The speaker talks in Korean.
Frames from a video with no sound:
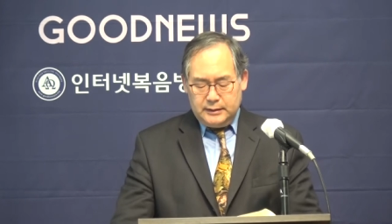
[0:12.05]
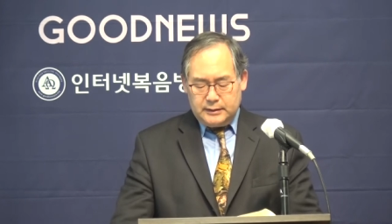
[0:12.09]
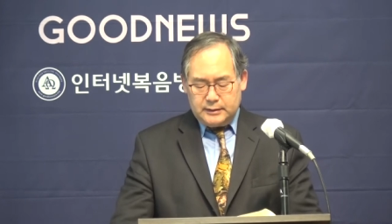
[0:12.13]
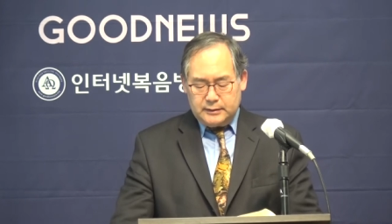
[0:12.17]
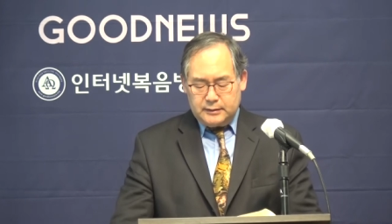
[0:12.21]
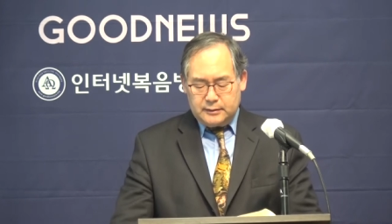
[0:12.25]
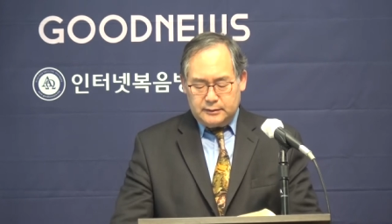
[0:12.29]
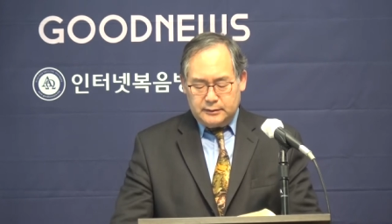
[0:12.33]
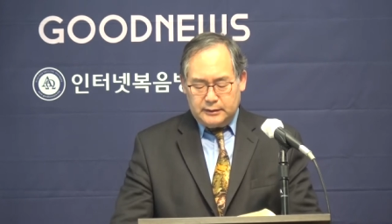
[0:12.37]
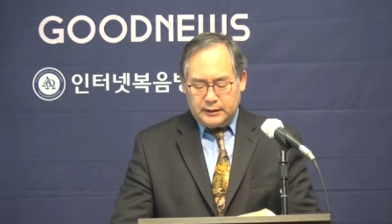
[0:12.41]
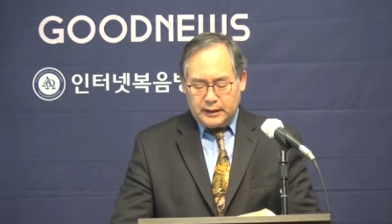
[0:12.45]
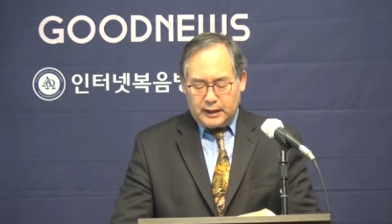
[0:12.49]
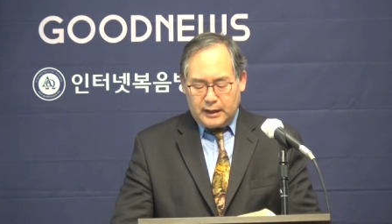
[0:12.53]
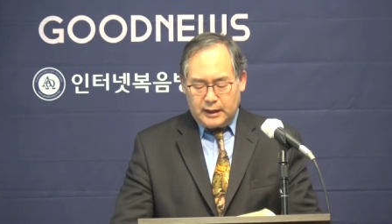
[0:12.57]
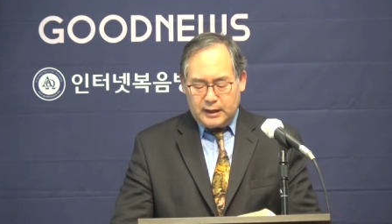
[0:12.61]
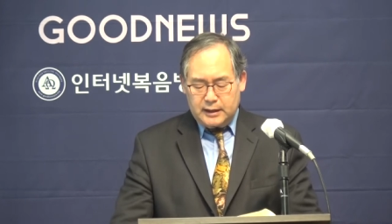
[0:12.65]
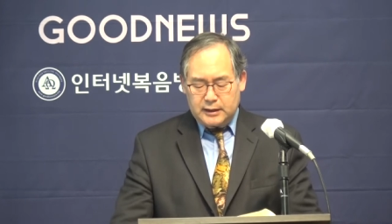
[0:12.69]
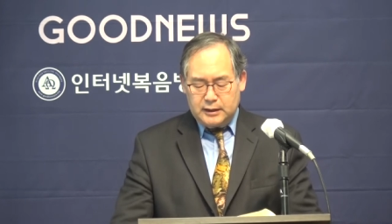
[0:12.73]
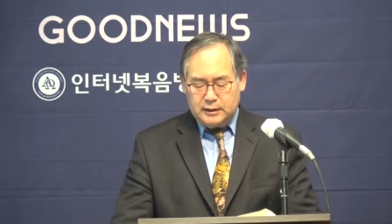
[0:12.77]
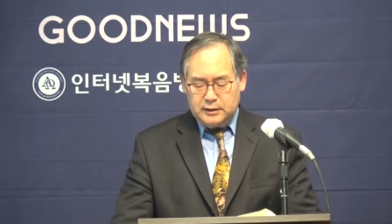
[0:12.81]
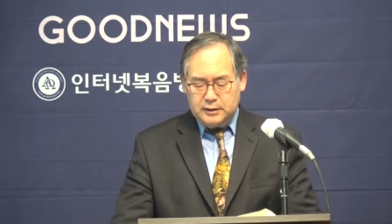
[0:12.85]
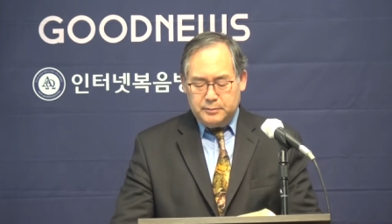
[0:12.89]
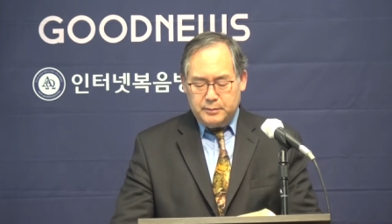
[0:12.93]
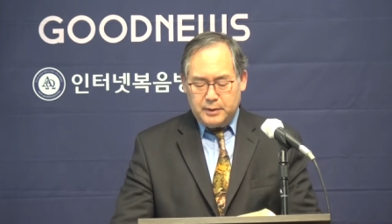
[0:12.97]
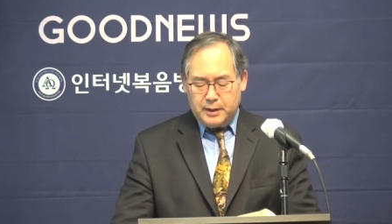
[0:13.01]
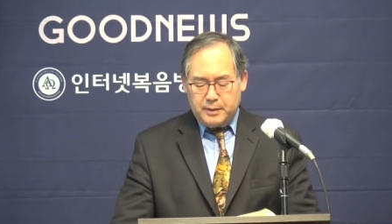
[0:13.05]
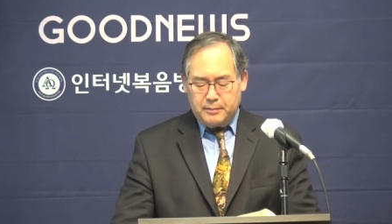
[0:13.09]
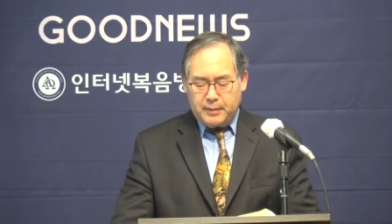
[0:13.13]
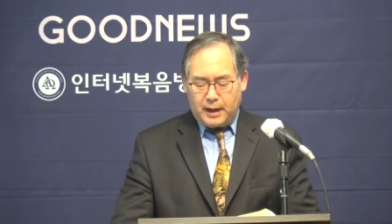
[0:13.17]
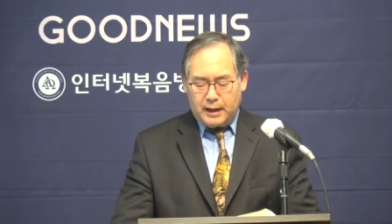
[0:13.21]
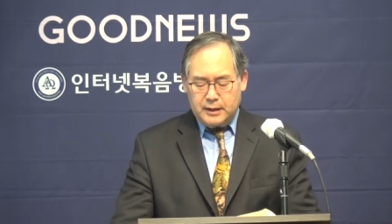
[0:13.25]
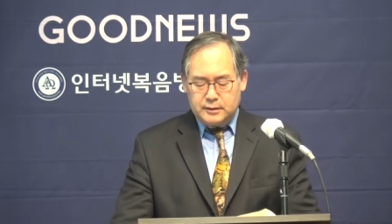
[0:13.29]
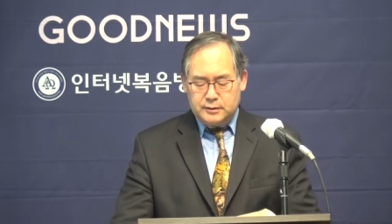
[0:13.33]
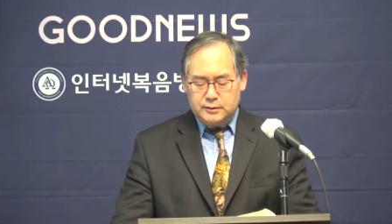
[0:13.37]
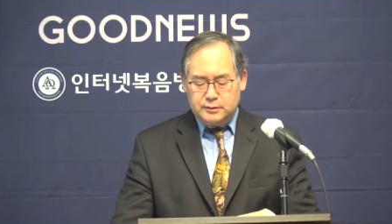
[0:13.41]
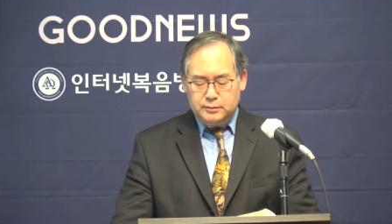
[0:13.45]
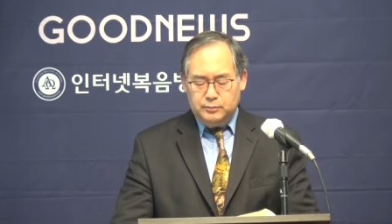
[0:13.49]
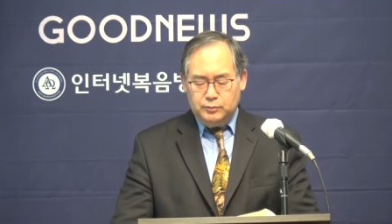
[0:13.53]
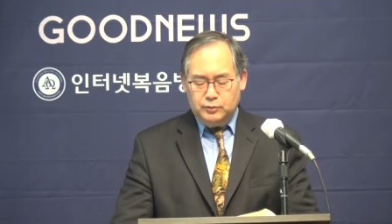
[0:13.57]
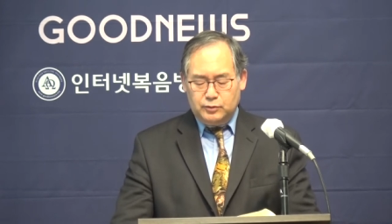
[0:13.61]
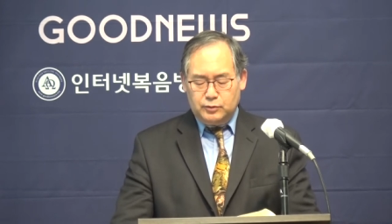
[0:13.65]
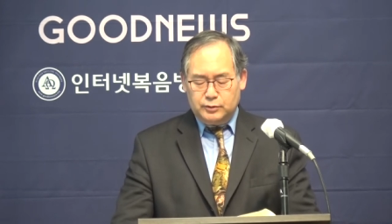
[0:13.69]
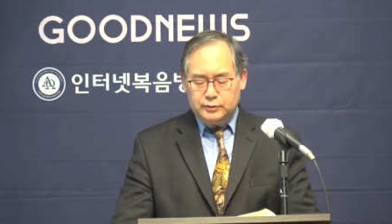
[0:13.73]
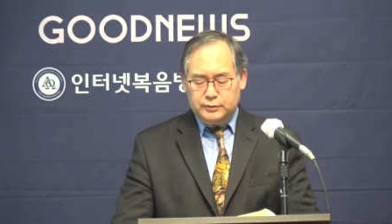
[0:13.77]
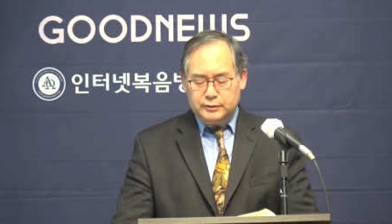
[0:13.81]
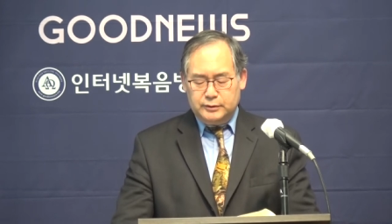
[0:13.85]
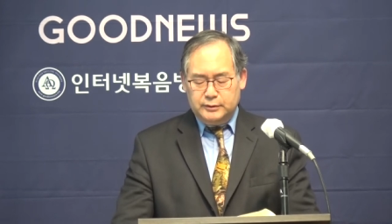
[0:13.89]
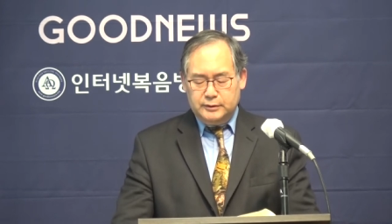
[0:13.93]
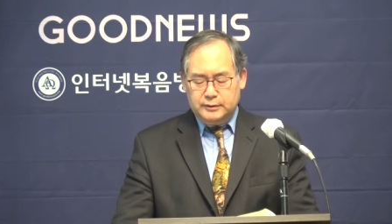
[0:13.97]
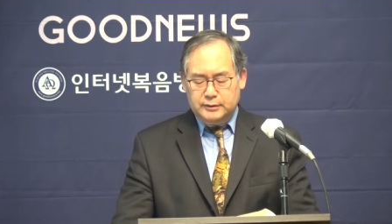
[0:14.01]
그런데 하나님의
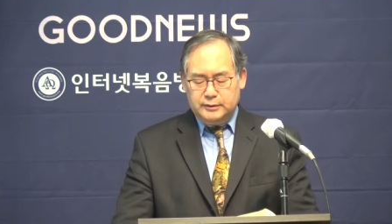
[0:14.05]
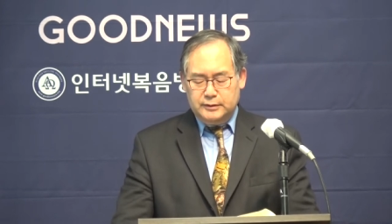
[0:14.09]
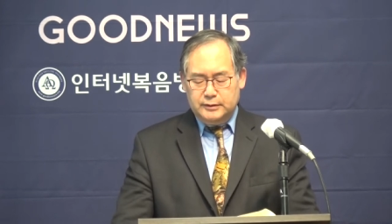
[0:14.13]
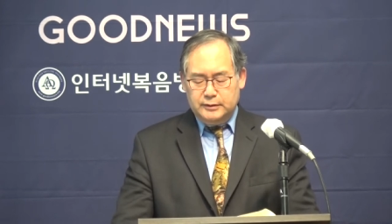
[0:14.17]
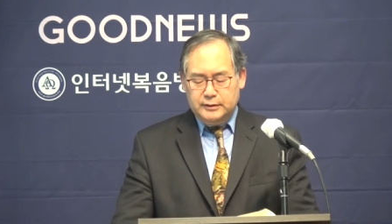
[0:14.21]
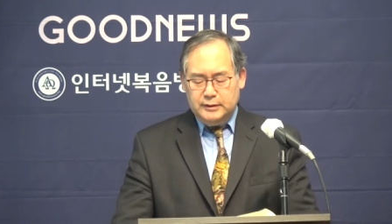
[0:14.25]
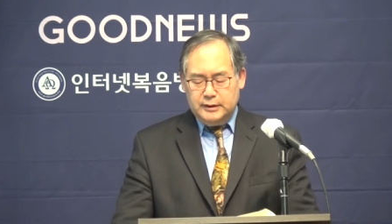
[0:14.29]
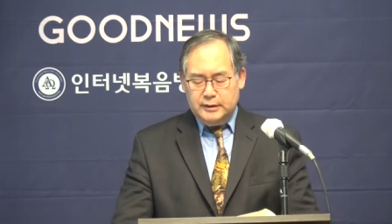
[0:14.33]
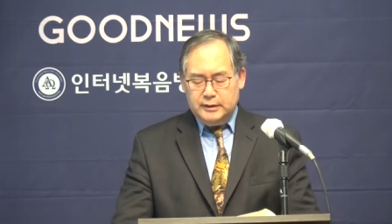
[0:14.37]
말씀으로서